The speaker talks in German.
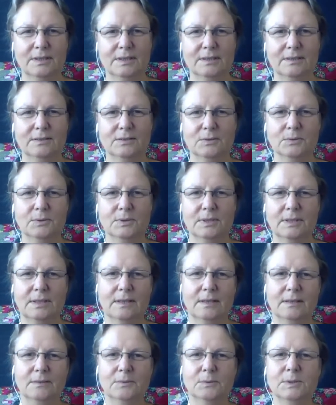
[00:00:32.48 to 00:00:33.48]
zu
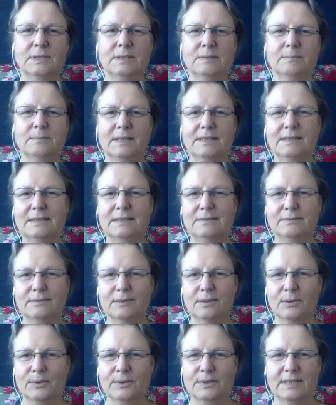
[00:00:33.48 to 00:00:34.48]
der ultimativen
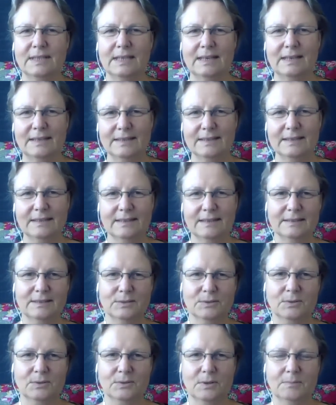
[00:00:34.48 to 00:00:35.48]
Glückseligkeit
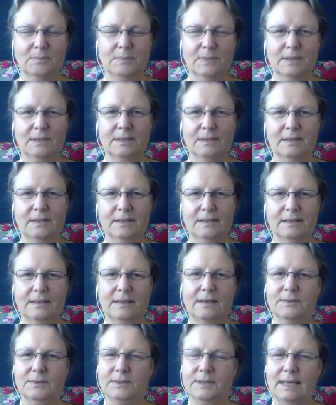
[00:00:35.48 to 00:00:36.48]
zu kommen.
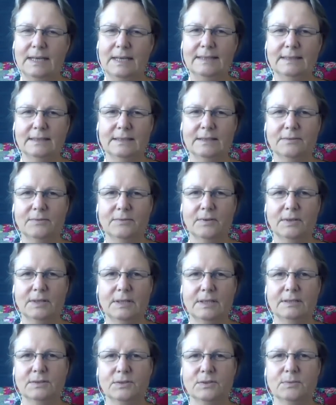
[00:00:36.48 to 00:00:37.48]
Und eine davon
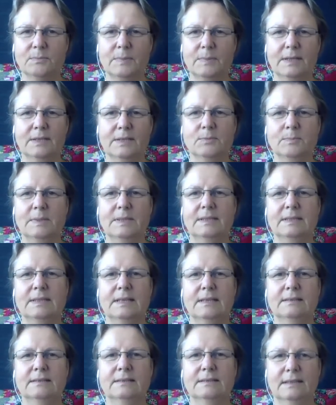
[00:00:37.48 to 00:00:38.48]
ist zum Beispiel
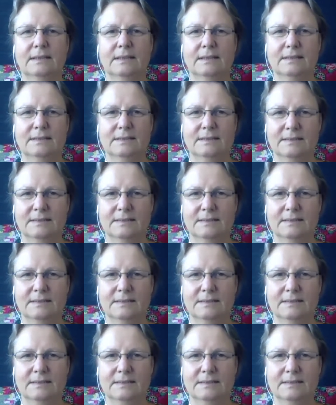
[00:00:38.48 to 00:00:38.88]
Tantra.